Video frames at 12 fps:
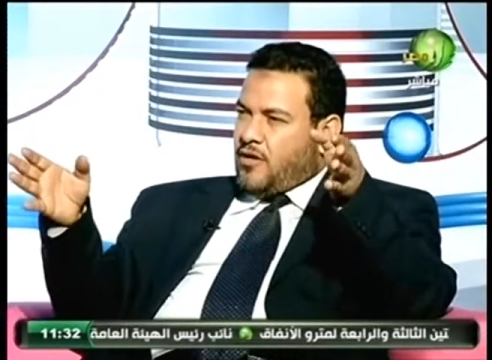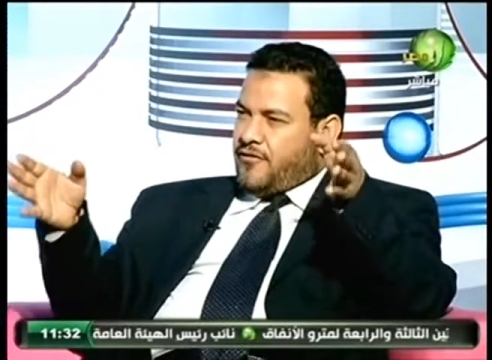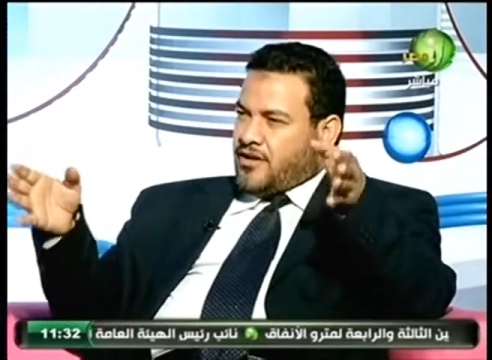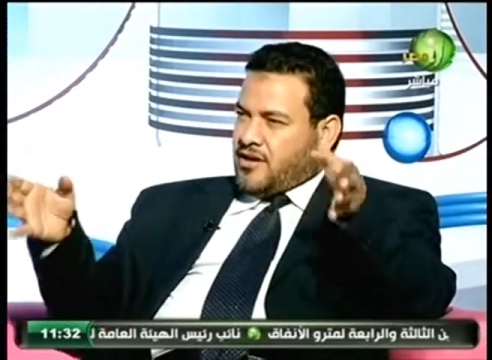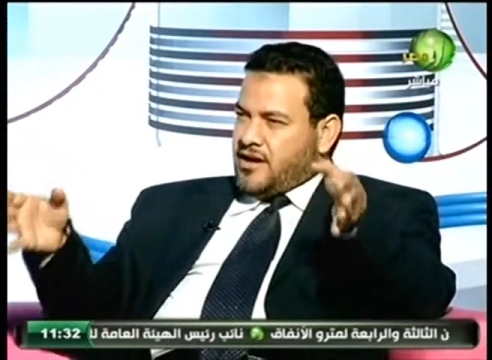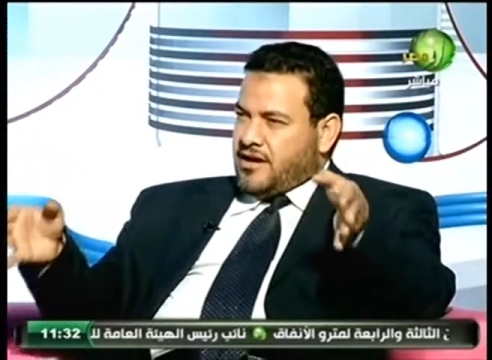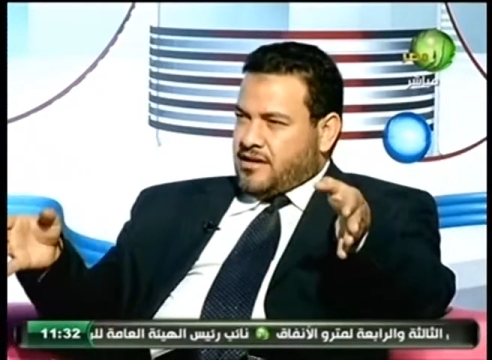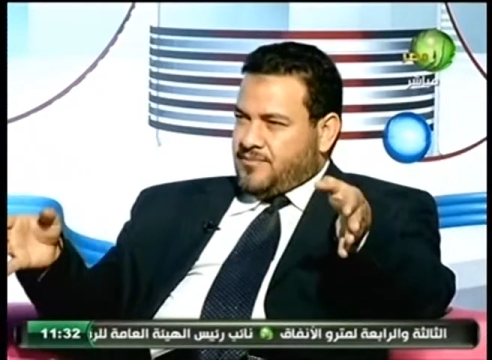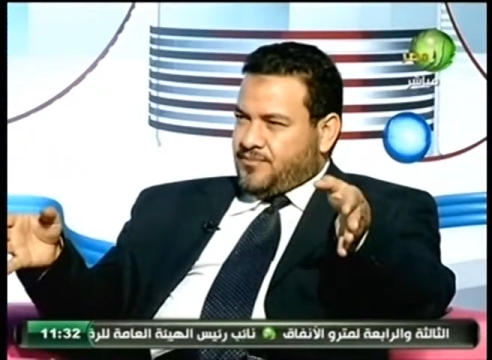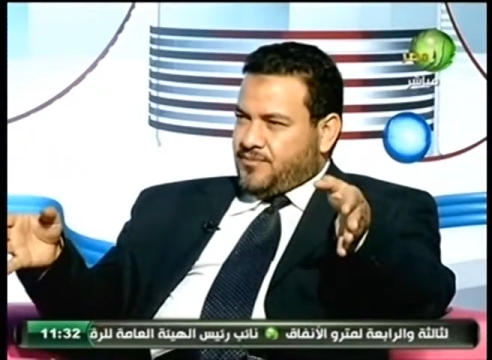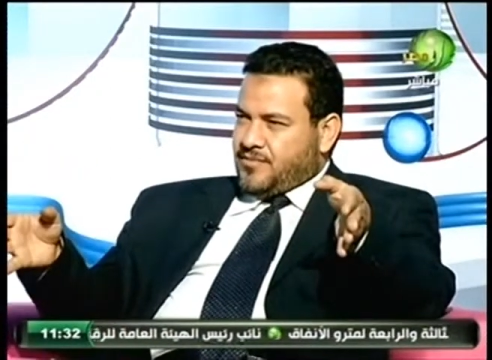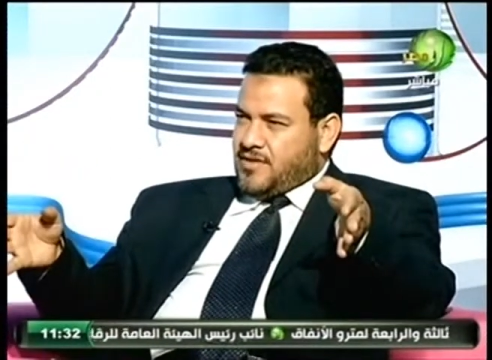في القاهره
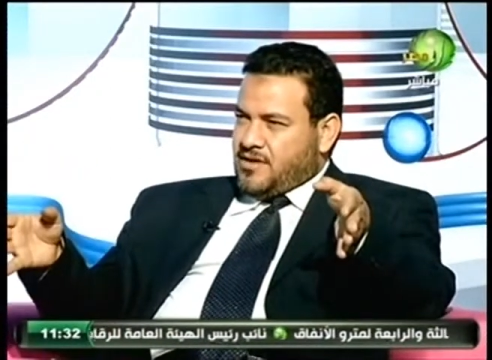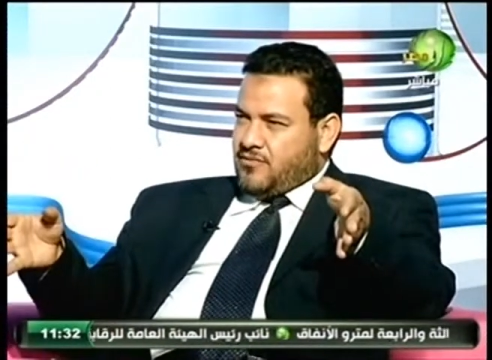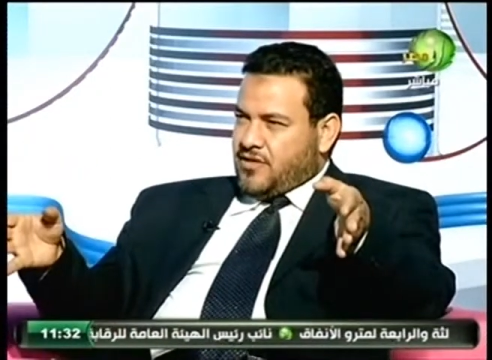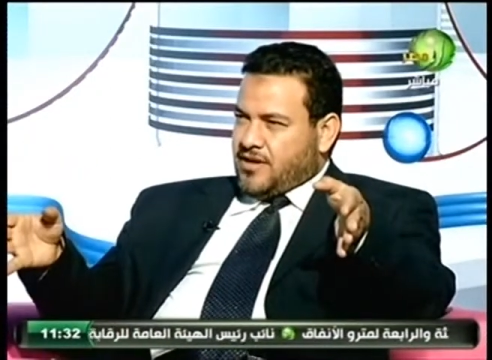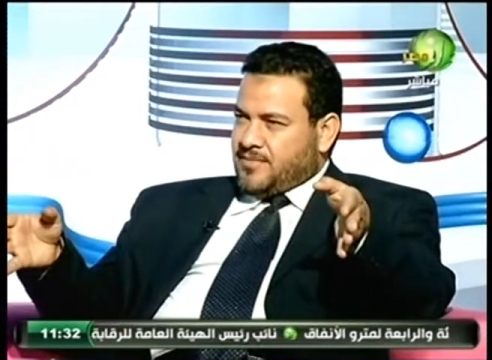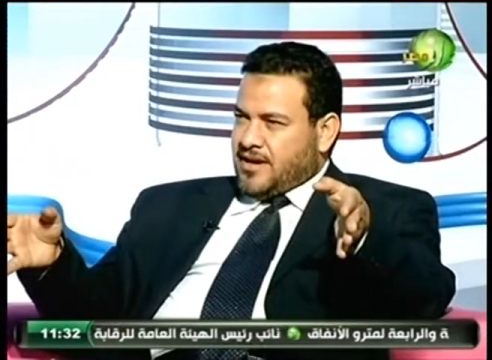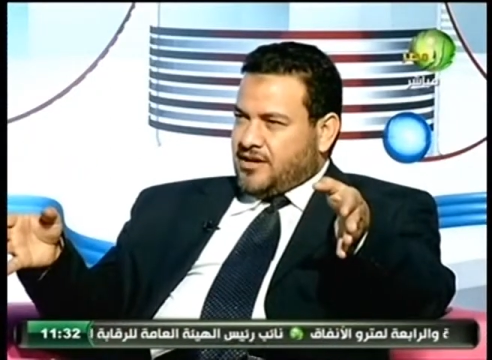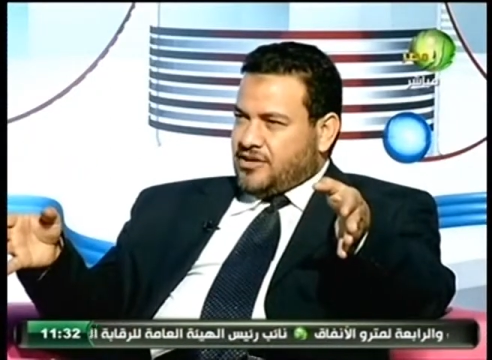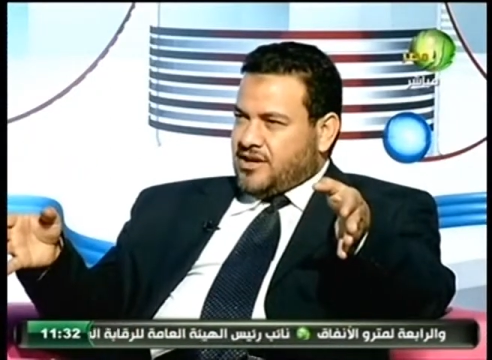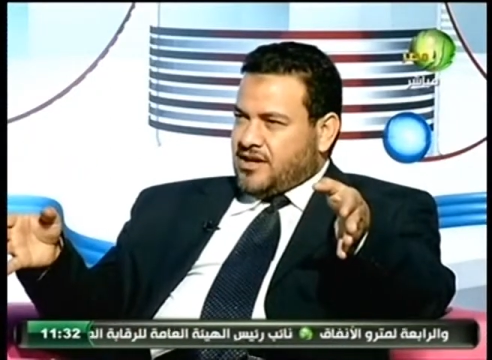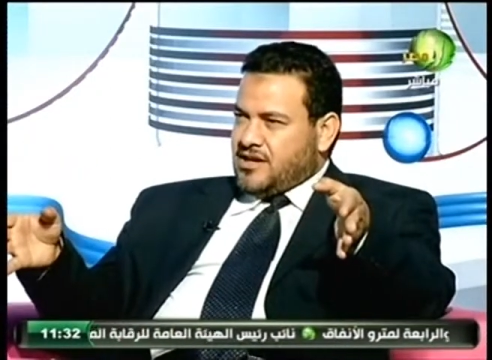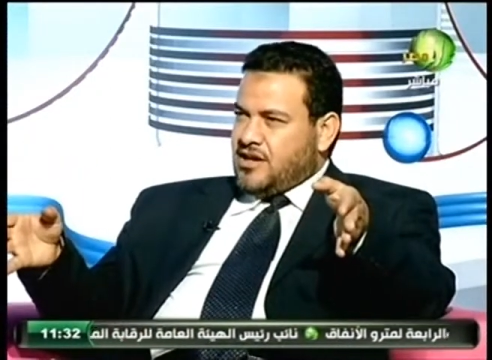واخد بال
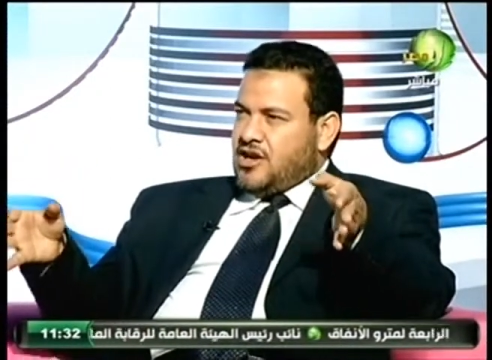حضرتك